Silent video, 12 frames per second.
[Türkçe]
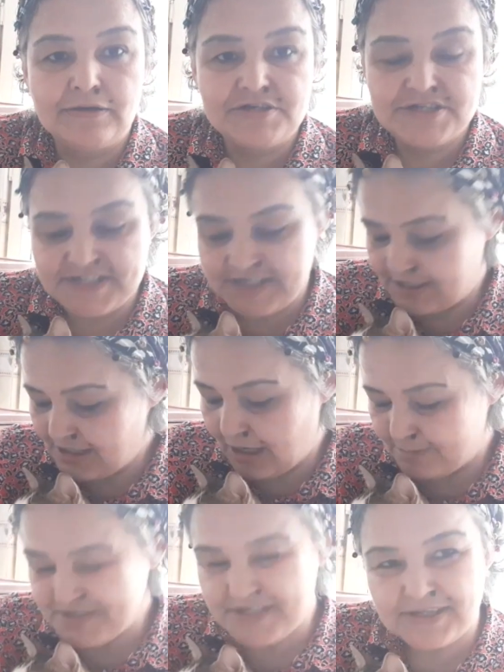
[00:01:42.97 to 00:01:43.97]
çizikler
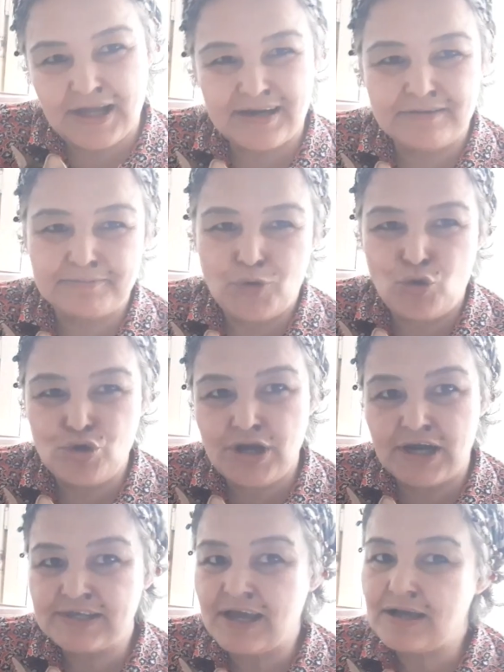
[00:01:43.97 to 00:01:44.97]
mizikler
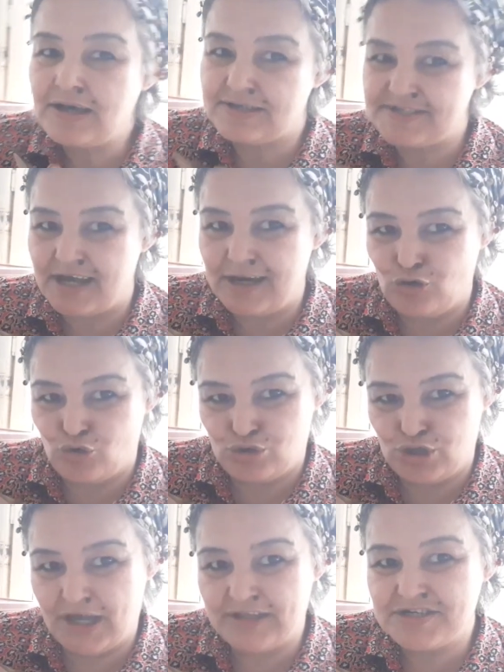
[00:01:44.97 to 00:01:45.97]
oynarken kazayla
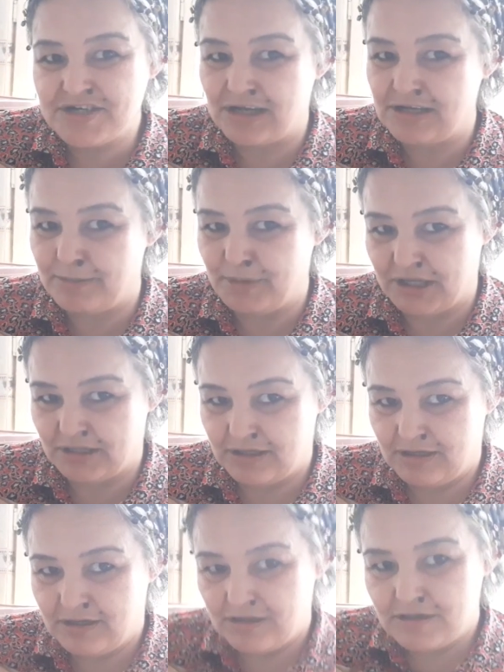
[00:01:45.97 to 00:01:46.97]
oldu. Yanlış anlamayın.
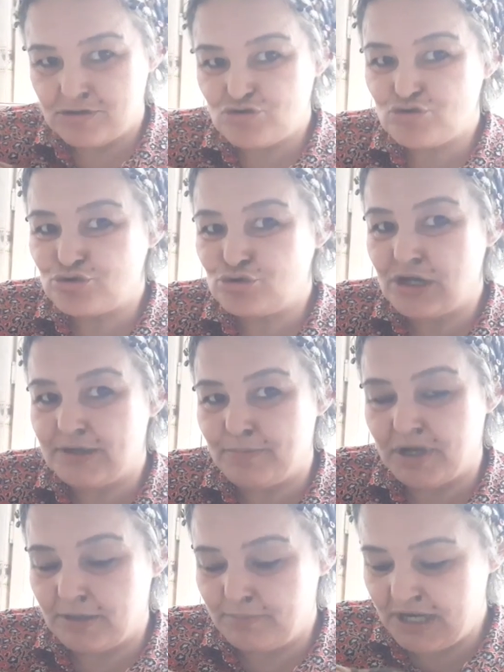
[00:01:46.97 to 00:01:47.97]
Çocuklarım
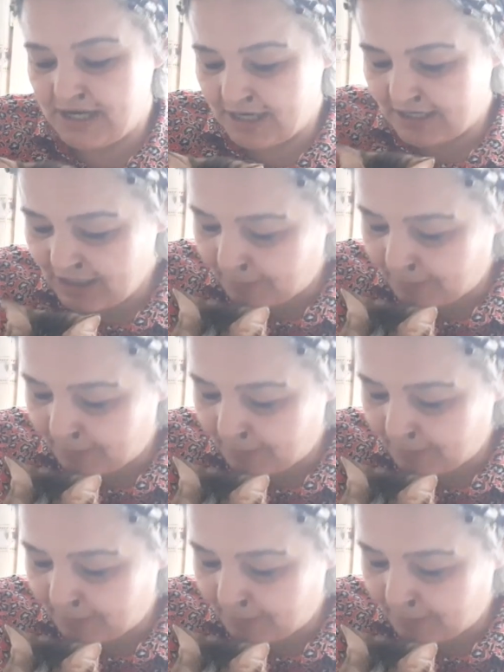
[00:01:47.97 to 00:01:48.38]
bana bilerek